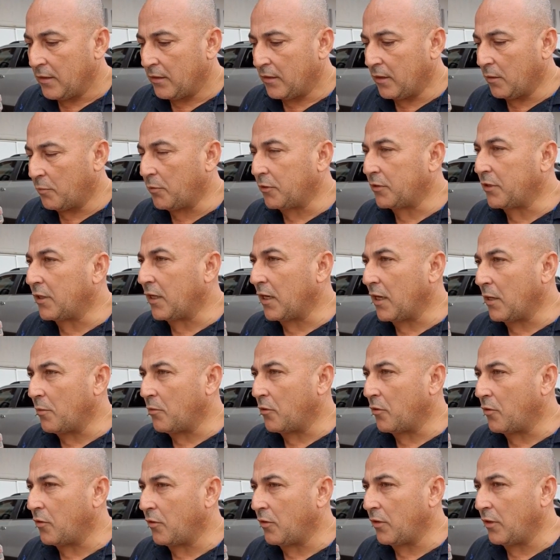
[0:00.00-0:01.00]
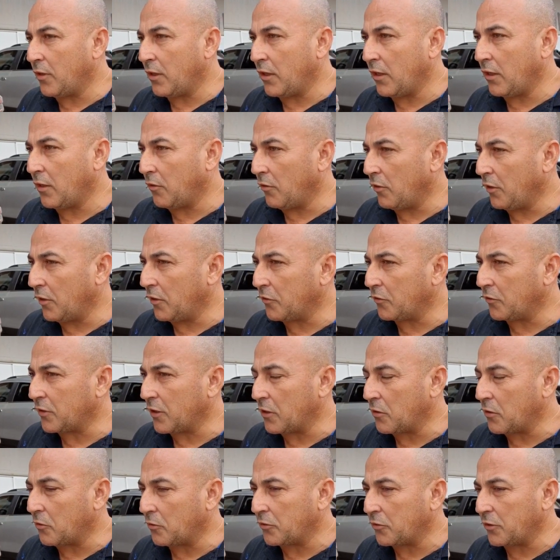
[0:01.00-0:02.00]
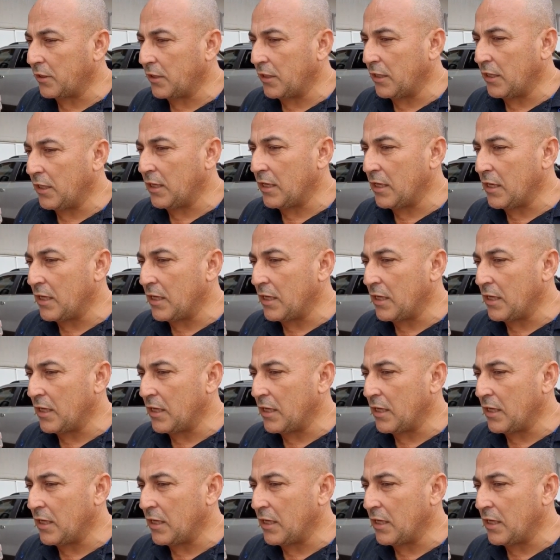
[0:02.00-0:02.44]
después seguiremos con el Colegio San José